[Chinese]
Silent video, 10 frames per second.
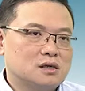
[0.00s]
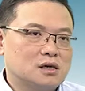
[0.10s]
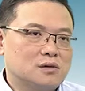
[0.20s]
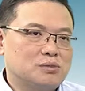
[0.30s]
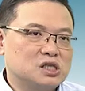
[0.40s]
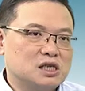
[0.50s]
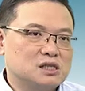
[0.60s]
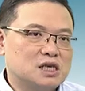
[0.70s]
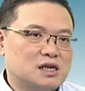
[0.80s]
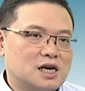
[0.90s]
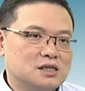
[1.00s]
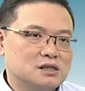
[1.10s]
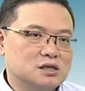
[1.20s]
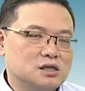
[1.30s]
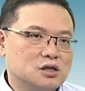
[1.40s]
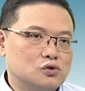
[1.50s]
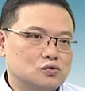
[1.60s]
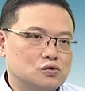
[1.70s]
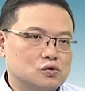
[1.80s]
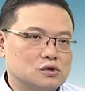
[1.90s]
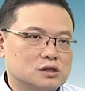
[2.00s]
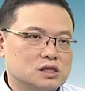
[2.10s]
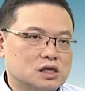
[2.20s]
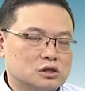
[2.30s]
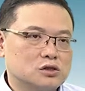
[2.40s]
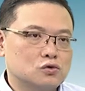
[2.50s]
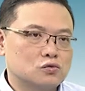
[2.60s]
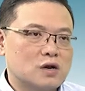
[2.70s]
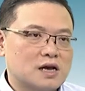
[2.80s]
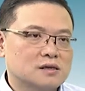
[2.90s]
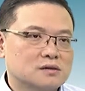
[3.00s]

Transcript: 啊，并且将它以折线图所显示出来。